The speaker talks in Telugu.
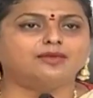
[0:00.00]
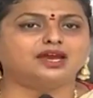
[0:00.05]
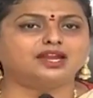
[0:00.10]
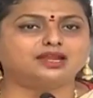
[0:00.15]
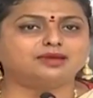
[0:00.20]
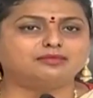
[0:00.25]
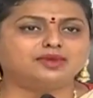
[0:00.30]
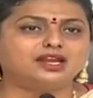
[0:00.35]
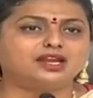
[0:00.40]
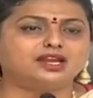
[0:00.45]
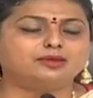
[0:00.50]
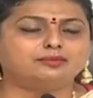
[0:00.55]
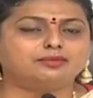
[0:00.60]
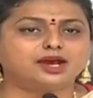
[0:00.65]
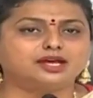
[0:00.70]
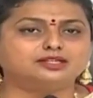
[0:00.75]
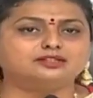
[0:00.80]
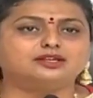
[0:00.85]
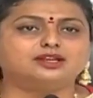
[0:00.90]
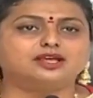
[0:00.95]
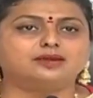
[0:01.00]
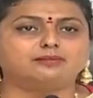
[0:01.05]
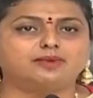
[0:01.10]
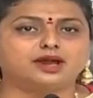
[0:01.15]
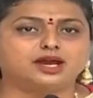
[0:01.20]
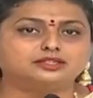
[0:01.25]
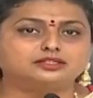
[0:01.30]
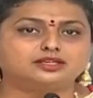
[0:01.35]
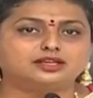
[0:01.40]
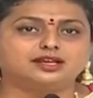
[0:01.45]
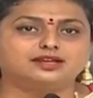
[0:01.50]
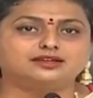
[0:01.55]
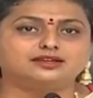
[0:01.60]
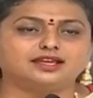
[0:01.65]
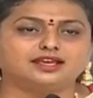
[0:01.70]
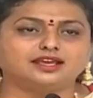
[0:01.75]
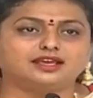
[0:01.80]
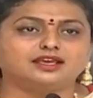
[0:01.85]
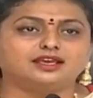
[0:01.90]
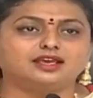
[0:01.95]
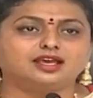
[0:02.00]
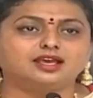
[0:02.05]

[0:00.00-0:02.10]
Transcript: మనం వెళ్ళి బాధుడే బాధుడు అంటే